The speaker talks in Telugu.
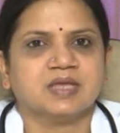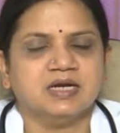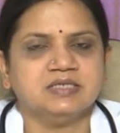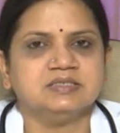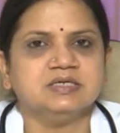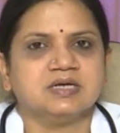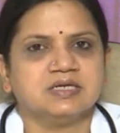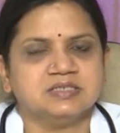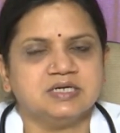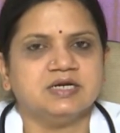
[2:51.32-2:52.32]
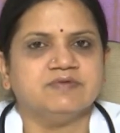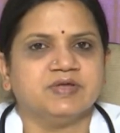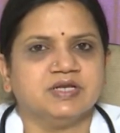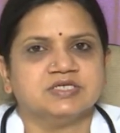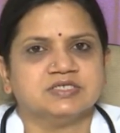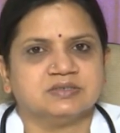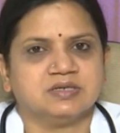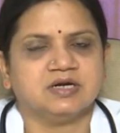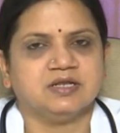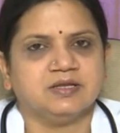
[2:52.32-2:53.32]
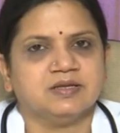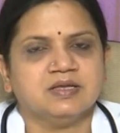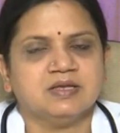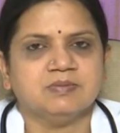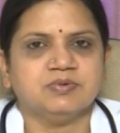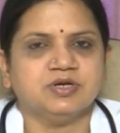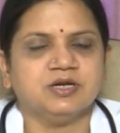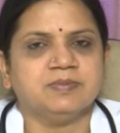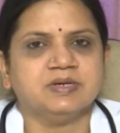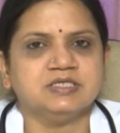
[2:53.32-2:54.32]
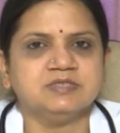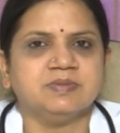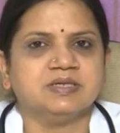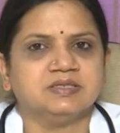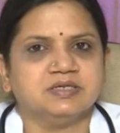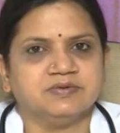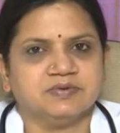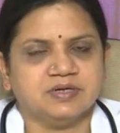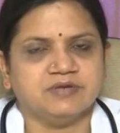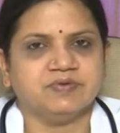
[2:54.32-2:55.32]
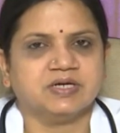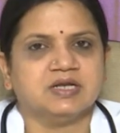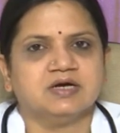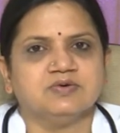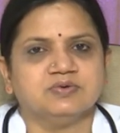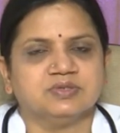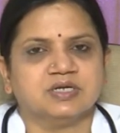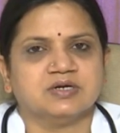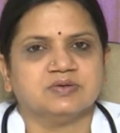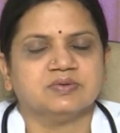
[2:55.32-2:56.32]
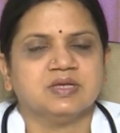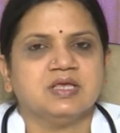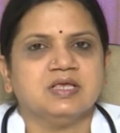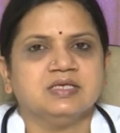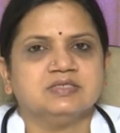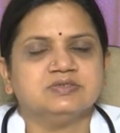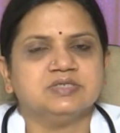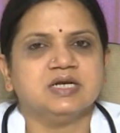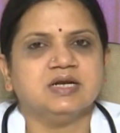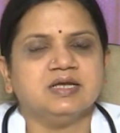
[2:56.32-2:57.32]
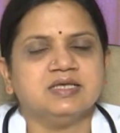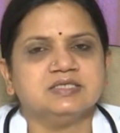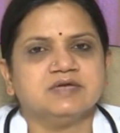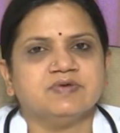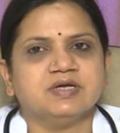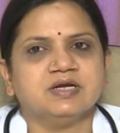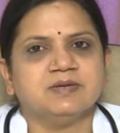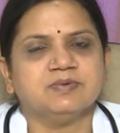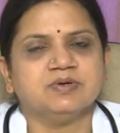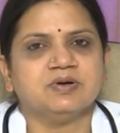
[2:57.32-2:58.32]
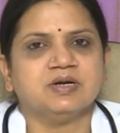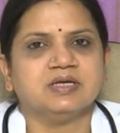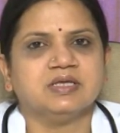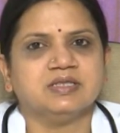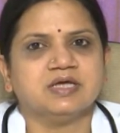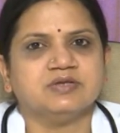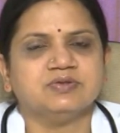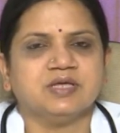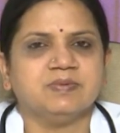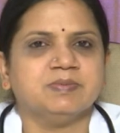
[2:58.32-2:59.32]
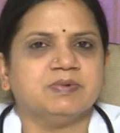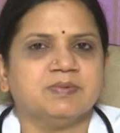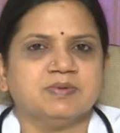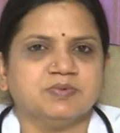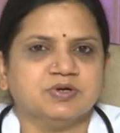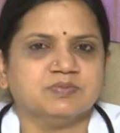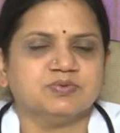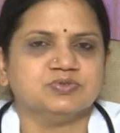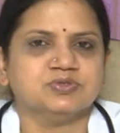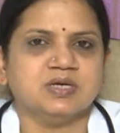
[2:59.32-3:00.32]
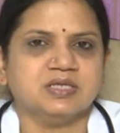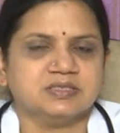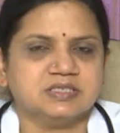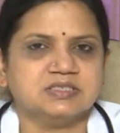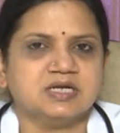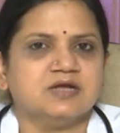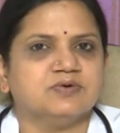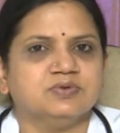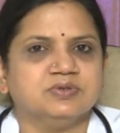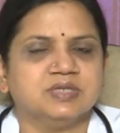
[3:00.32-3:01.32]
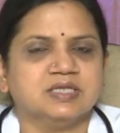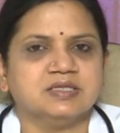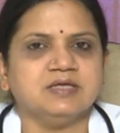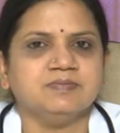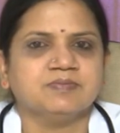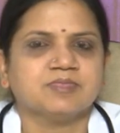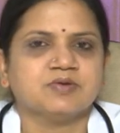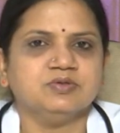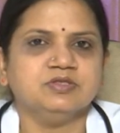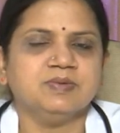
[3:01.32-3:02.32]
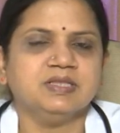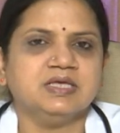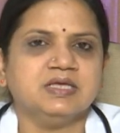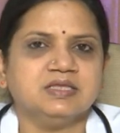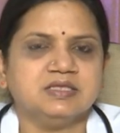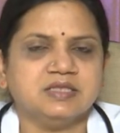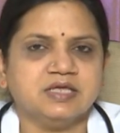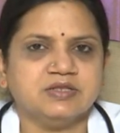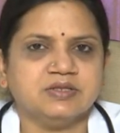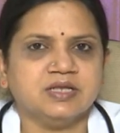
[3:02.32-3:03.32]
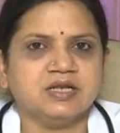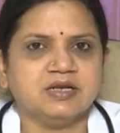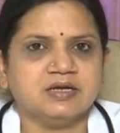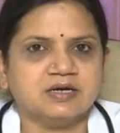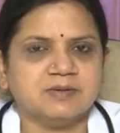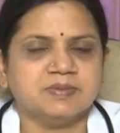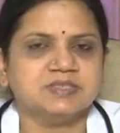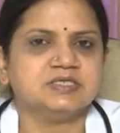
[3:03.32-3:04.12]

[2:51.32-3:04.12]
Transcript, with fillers: ఇట్ ఈస్ అ కంజనటల్ వేరియేషన్ అంటే పుట్టినప్పటి నుంచి బర్త్ డిఫెక్ట్ లాగా ఉంటుంది అన్నట్టు సో జనరల్గా ఈ సర్వైకల్ రిపోర్ట్ వాళ్ళకి దానితో ఏమీ ప్రాబ్లం ఉండకపోవచ్చు అది జస్ట్ అలా ఉంటుందంతే కొంతమందికి అది దేని దేనైనా కంప్రెస్